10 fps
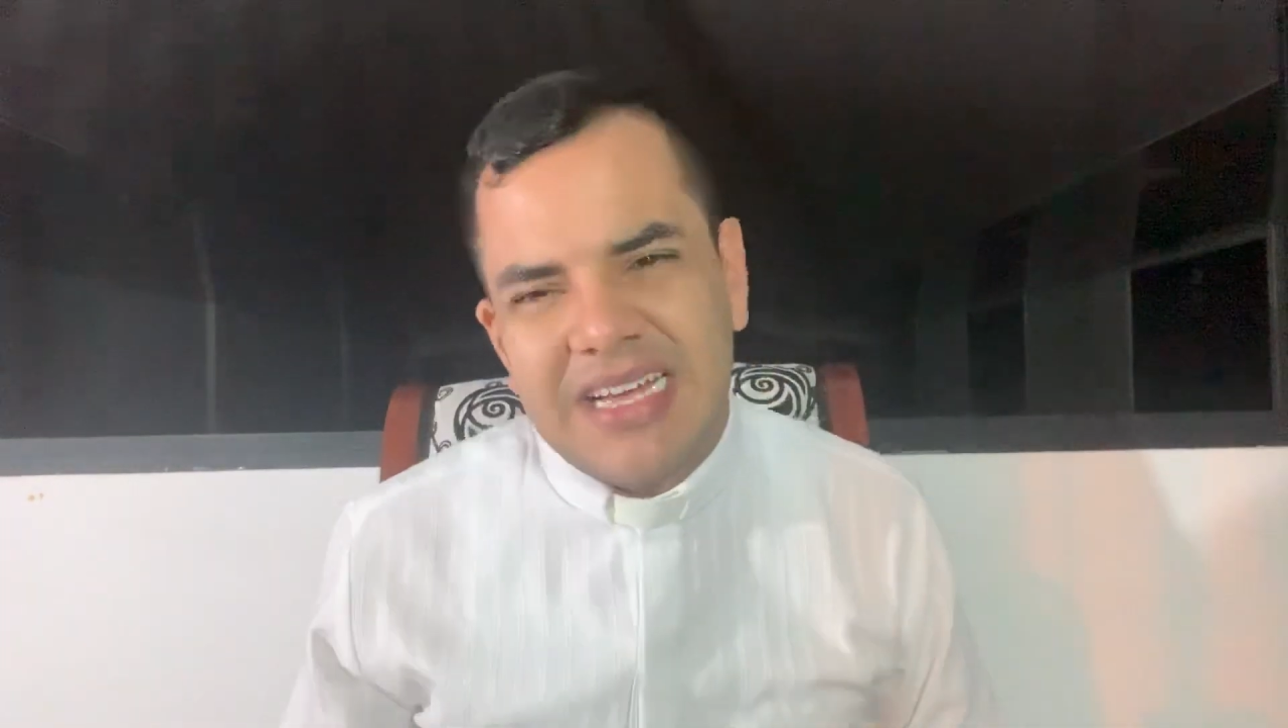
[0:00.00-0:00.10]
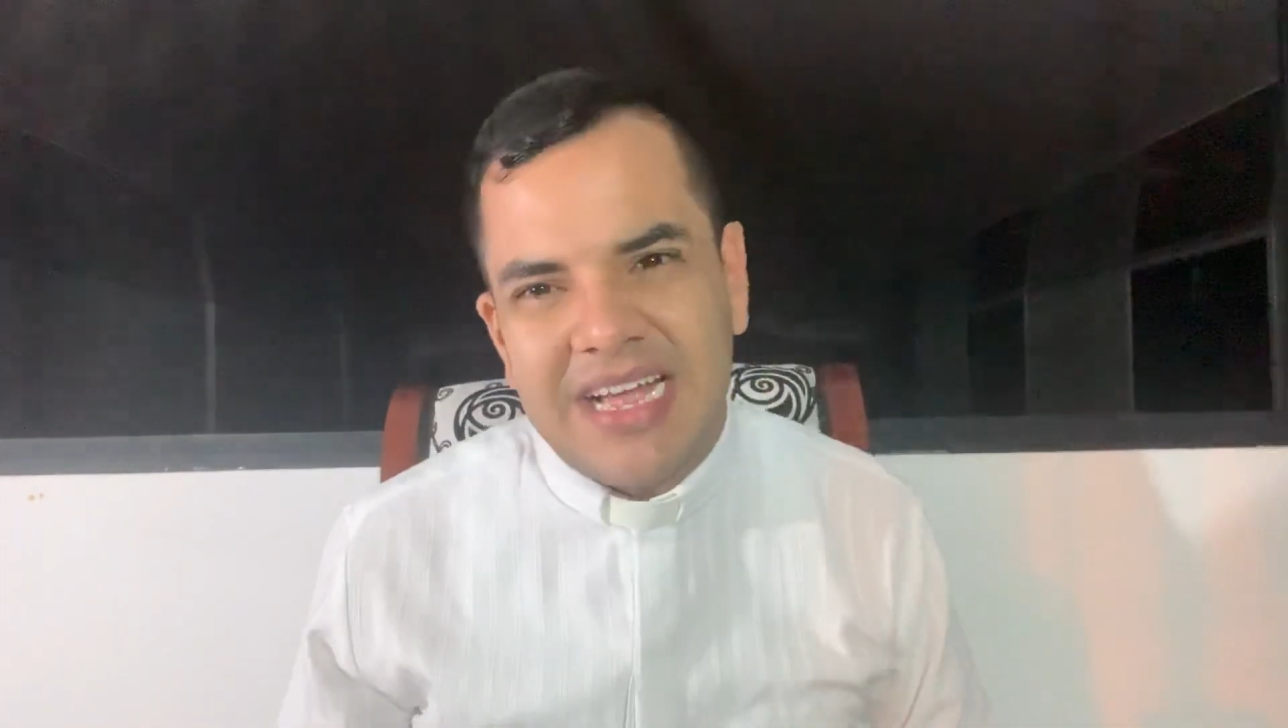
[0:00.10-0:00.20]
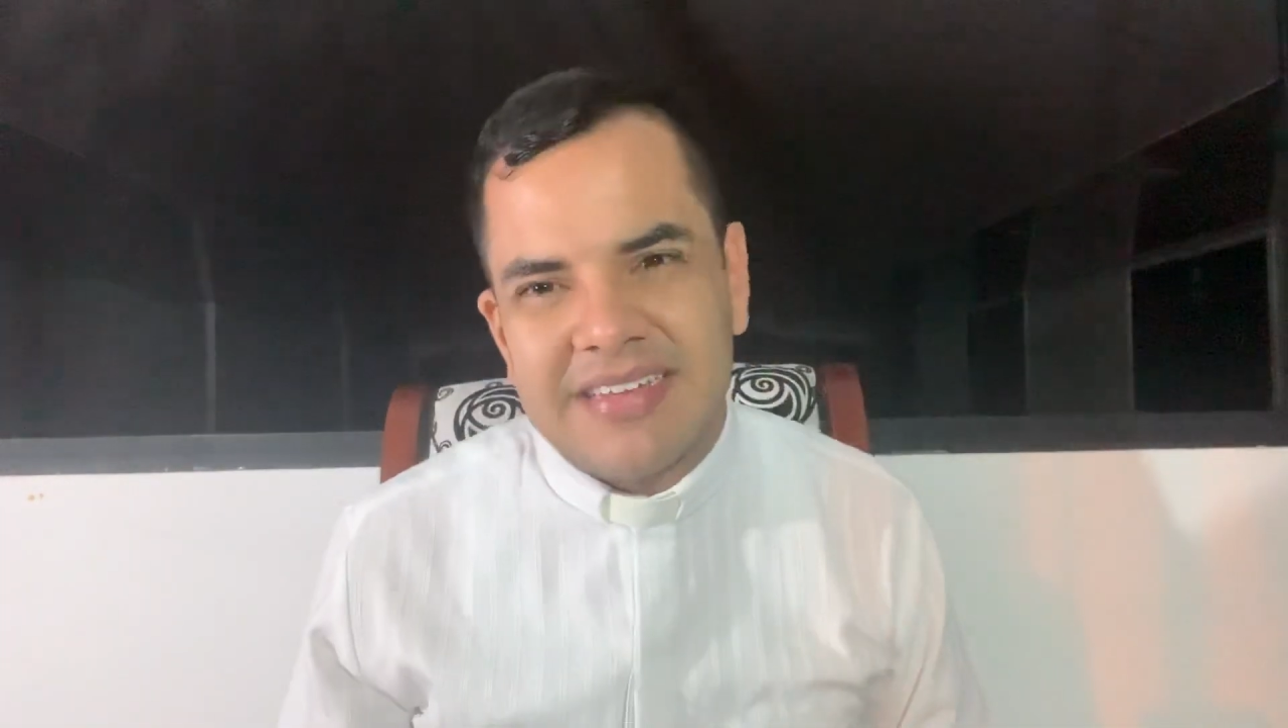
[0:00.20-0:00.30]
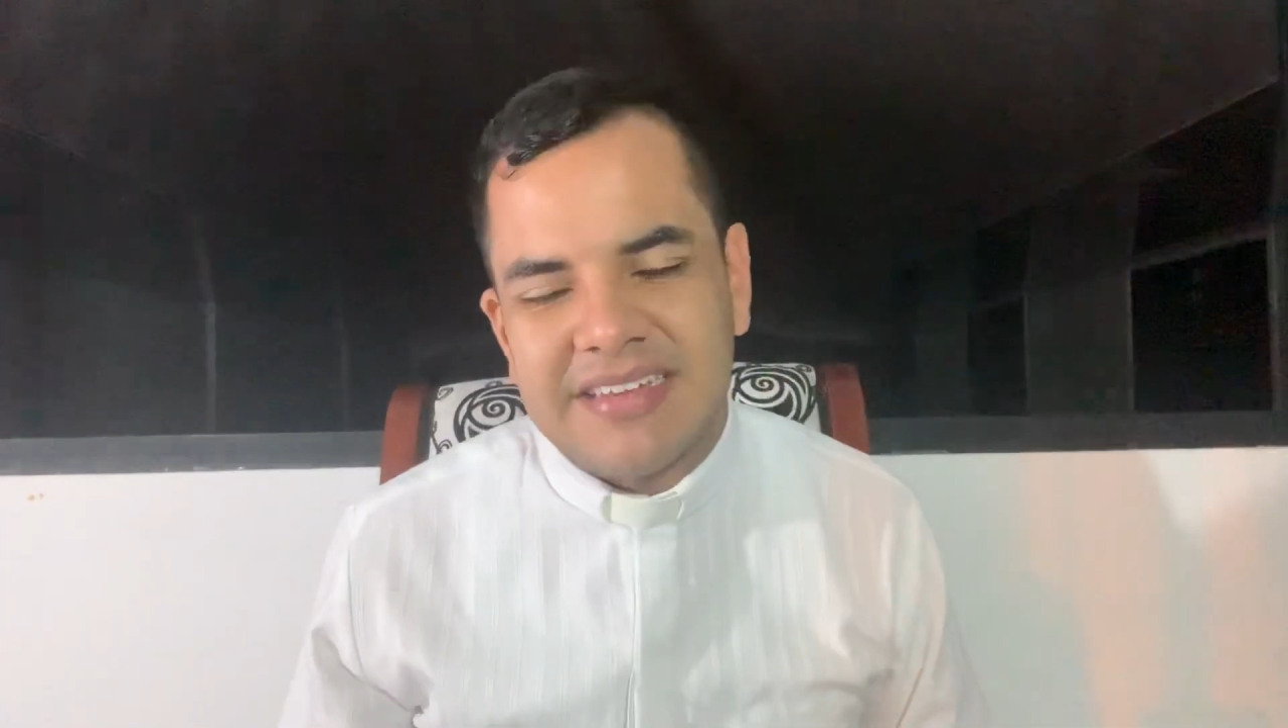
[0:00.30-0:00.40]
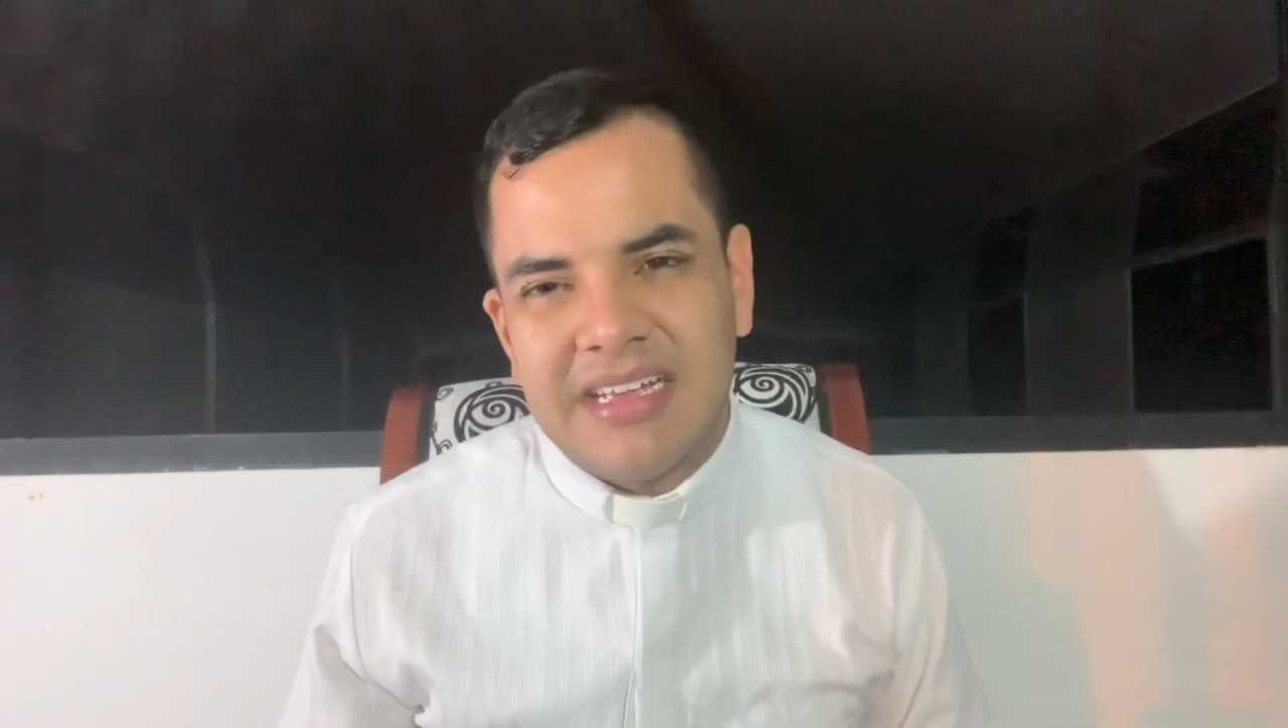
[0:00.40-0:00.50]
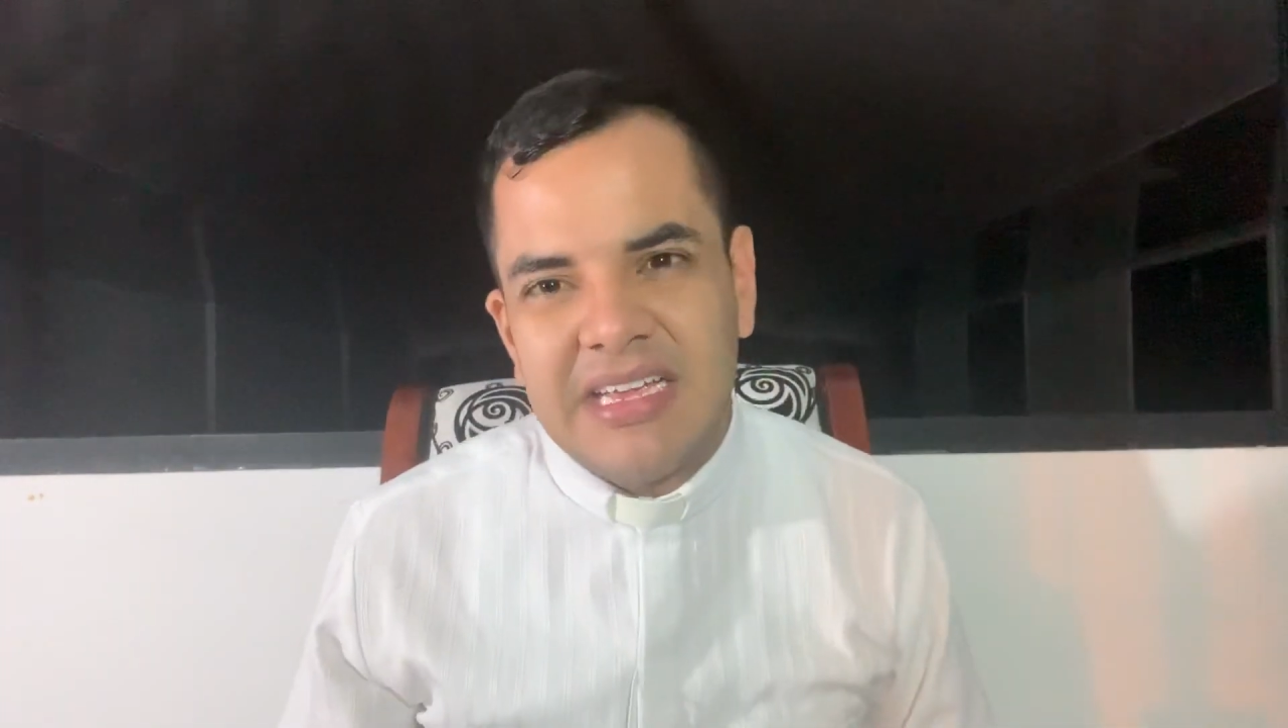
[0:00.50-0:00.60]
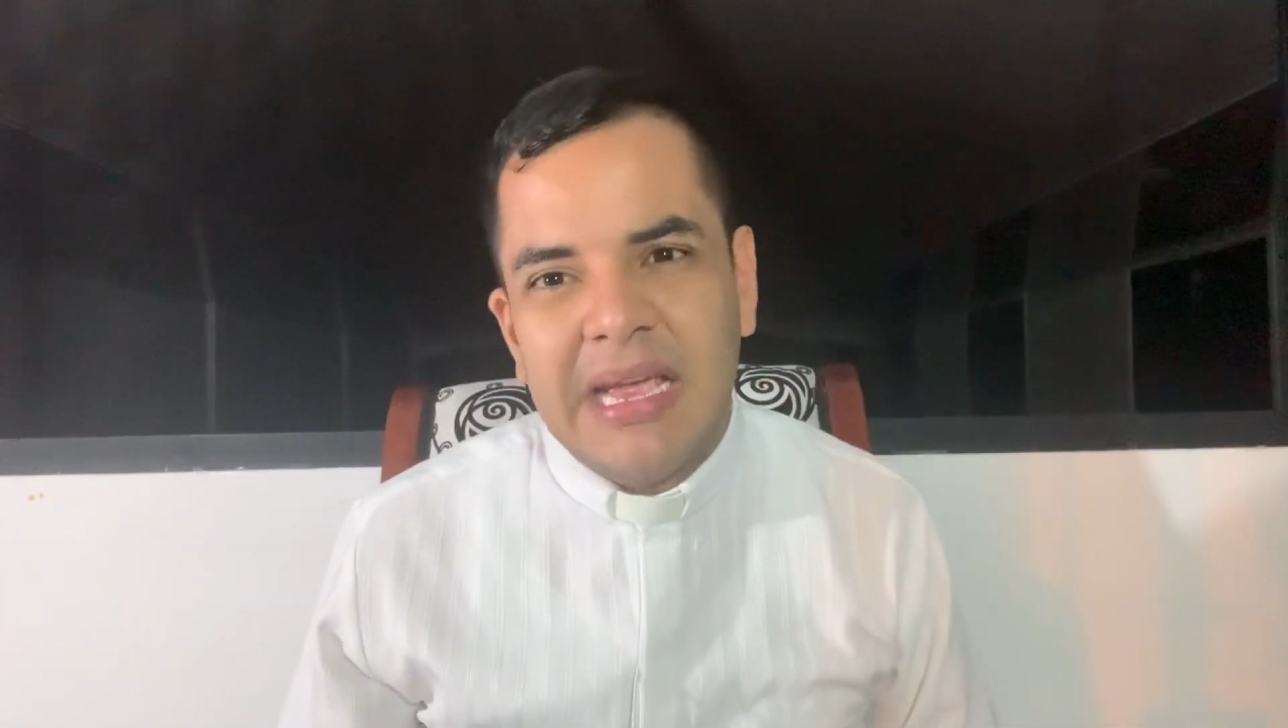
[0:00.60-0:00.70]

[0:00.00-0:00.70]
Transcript: casa,